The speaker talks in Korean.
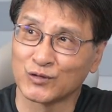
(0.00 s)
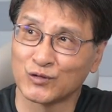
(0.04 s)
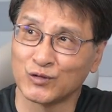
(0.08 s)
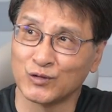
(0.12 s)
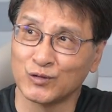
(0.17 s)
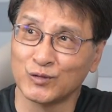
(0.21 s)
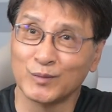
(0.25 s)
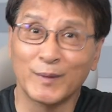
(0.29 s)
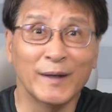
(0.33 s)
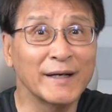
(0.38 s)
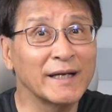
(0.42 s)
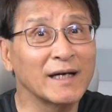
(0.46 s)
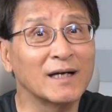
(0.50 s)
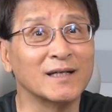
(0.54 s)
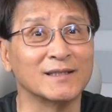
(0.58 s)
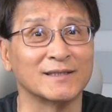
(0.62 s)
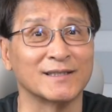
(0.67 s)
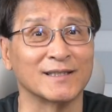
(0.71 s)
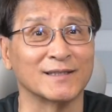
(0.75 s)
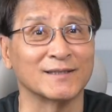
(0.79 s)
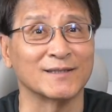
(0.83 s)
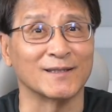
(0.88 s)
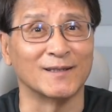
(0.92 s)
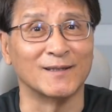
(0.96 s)
두 번에
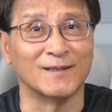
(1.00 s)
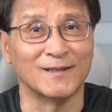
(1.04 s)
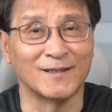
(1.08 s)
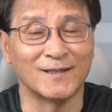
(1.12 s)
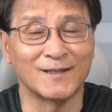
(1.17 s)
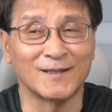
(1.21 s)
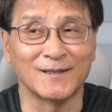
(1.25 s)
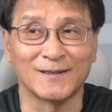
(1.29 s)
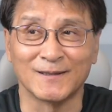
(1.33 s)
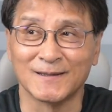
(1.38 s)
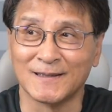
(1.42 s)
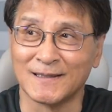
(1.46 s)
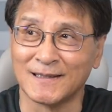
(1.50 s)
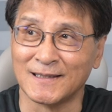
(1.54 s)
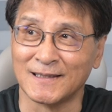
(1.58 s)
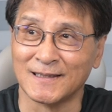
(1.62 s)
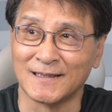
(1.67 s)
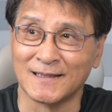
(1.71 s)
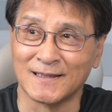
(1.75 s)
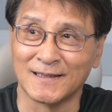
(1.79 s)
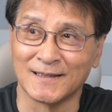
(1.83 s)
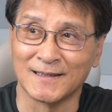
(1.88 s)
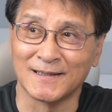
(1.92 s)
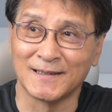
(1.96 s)
걸쳐서
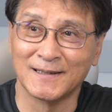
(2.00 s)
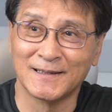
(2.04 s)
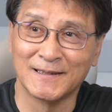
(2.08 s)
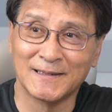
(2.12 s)
어,